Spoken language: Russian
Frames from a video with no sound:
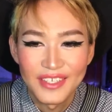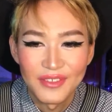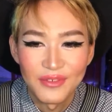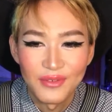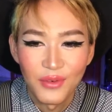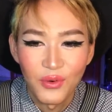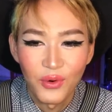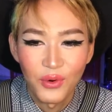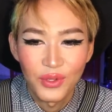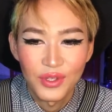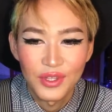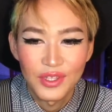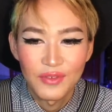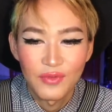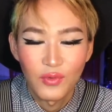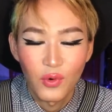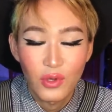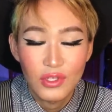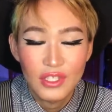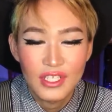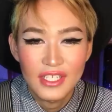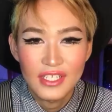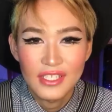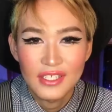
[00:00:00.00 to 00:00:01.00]
вот,
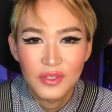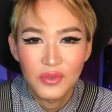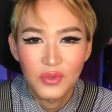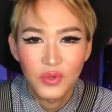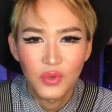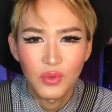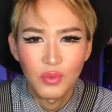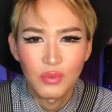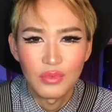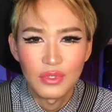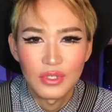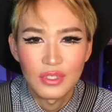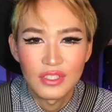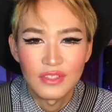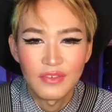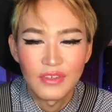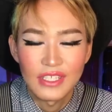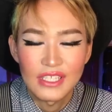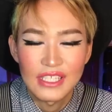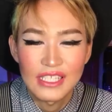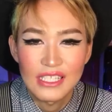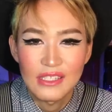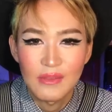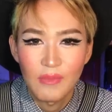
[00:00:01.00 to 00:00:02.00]
возраст у него был
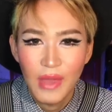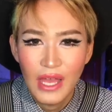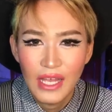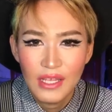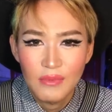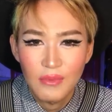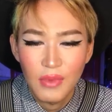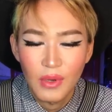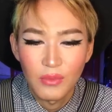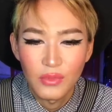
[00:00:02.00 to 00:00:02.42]
25,